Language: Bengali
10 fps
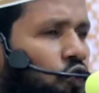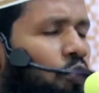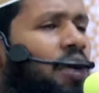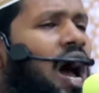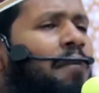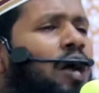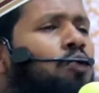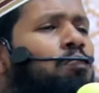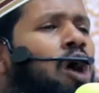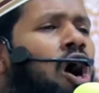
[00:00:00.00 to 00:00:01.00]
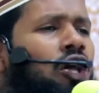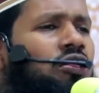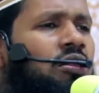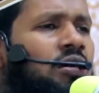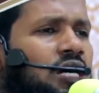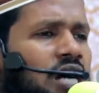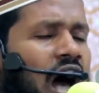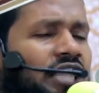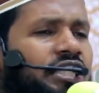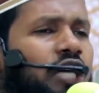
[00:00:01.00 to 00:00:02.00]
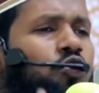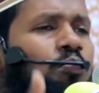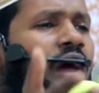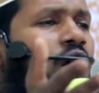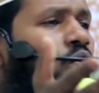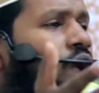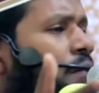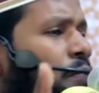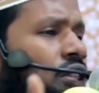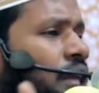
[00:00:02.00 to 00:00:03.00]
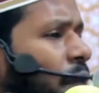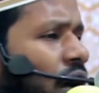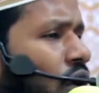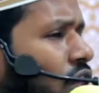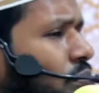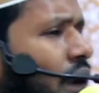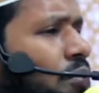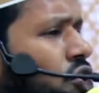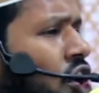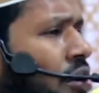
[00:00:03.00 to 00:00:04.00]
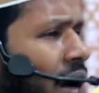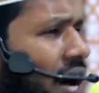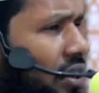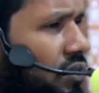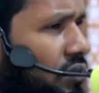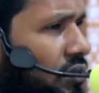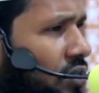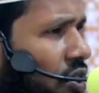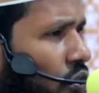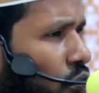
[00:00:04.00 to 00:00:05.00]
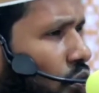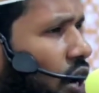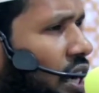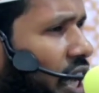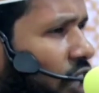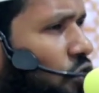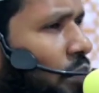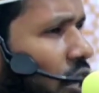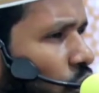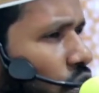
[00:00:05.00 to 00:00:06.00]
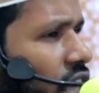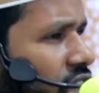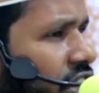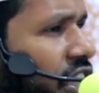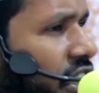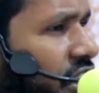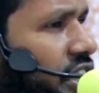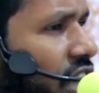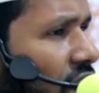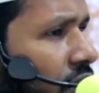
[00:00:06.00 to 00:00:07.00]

তোমরা আমার উম্মত আজকে তোমরা কোরআন পড়তে পারো না তোমরা মুসলমান কোরআনটাকে তোমরা দুনিয়াতে ছেড়ে দিছে